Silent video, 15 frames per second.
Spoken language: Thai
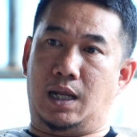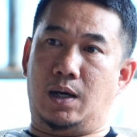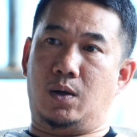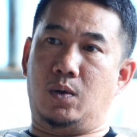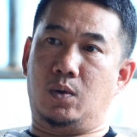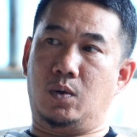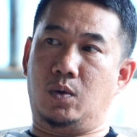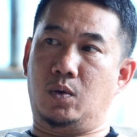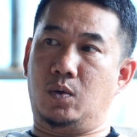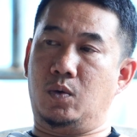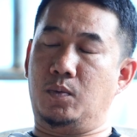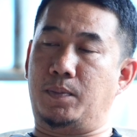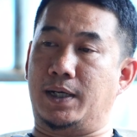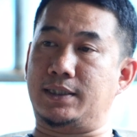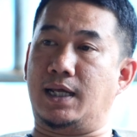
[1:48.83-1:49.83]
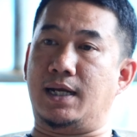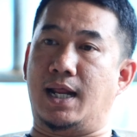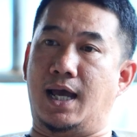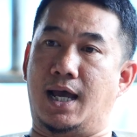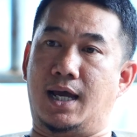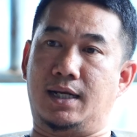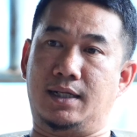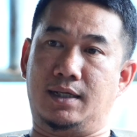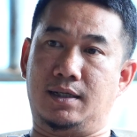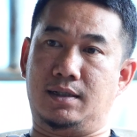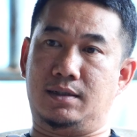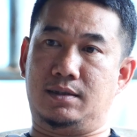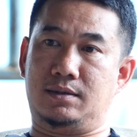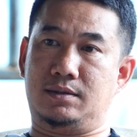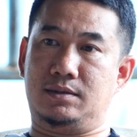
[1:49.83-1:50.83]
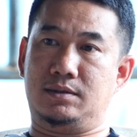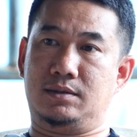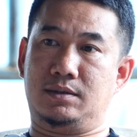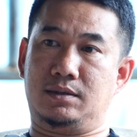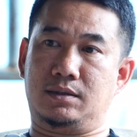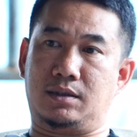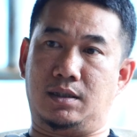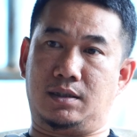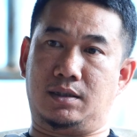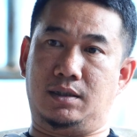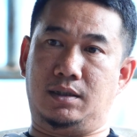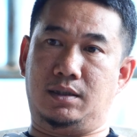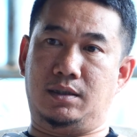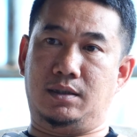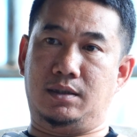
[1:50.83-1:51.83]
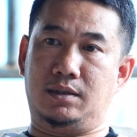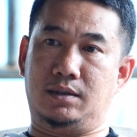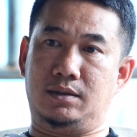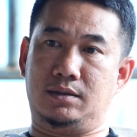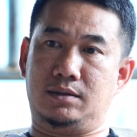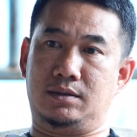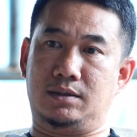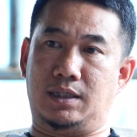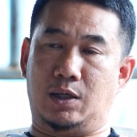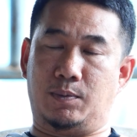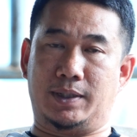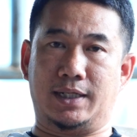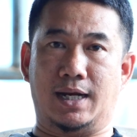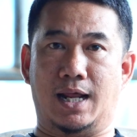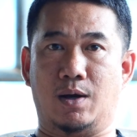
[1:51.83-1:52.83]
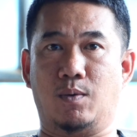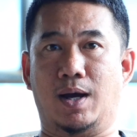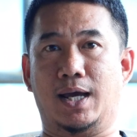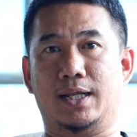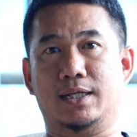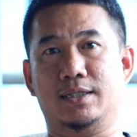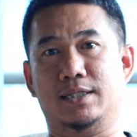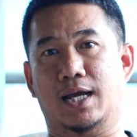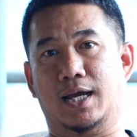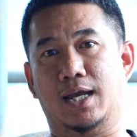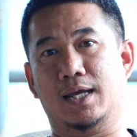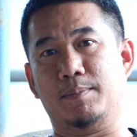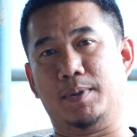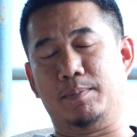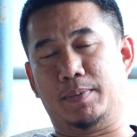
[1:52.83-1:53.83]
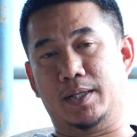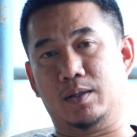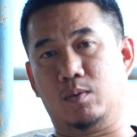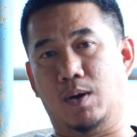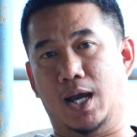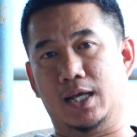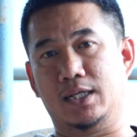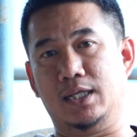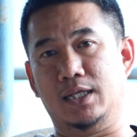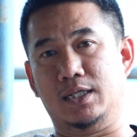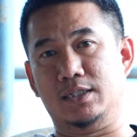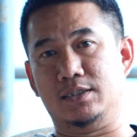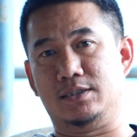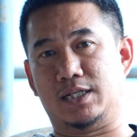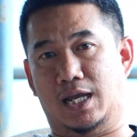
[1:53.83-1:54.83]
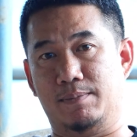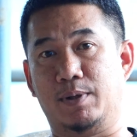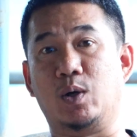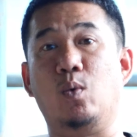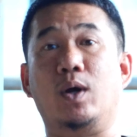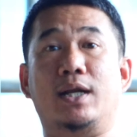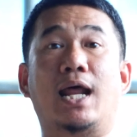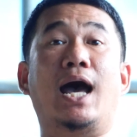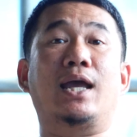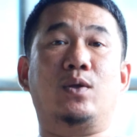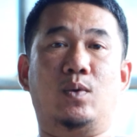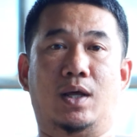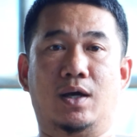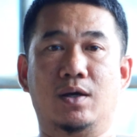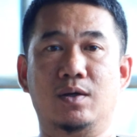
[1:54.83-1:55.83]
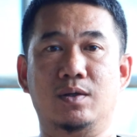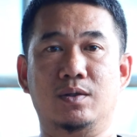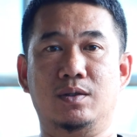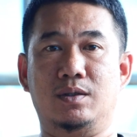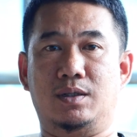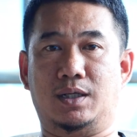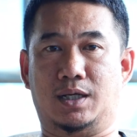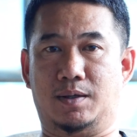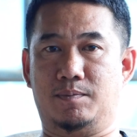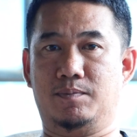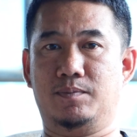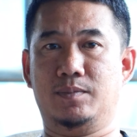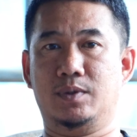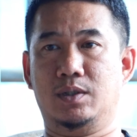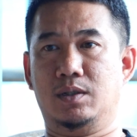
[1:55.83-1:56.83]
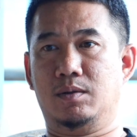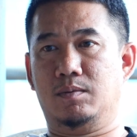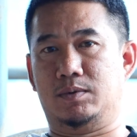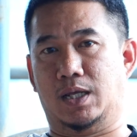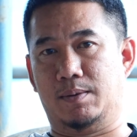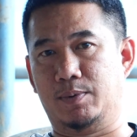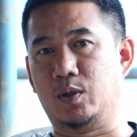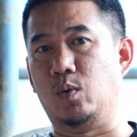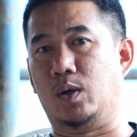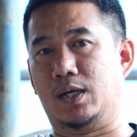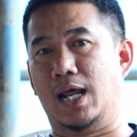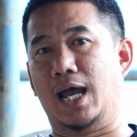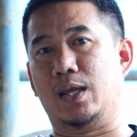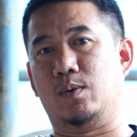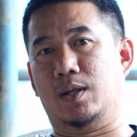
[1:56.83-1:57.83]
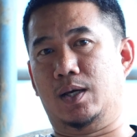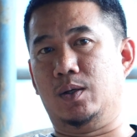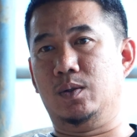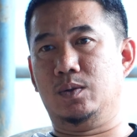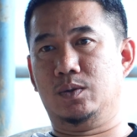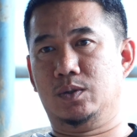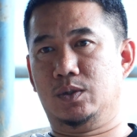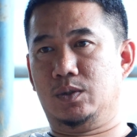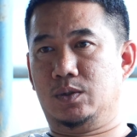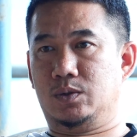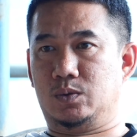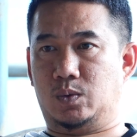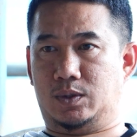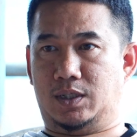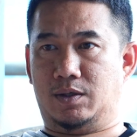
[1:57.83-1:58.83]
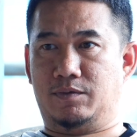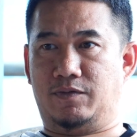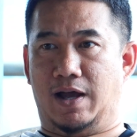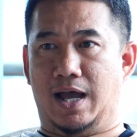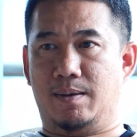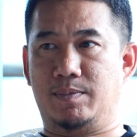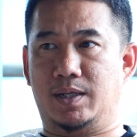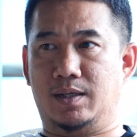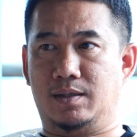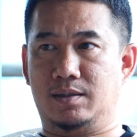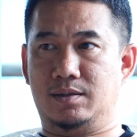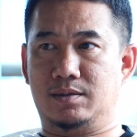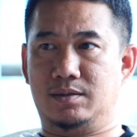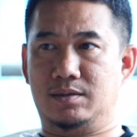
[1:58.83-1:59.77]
เราพัฒนาเนี่ย ก็คือเราพัฒนาควายอยากให้เป็นเป็นควายที่ใช้ประกวดได้อยู่แล้วนะครับ ใช้ประกวดได้อยู่แล้ว ส่วนทางฟาร์มเนี่ย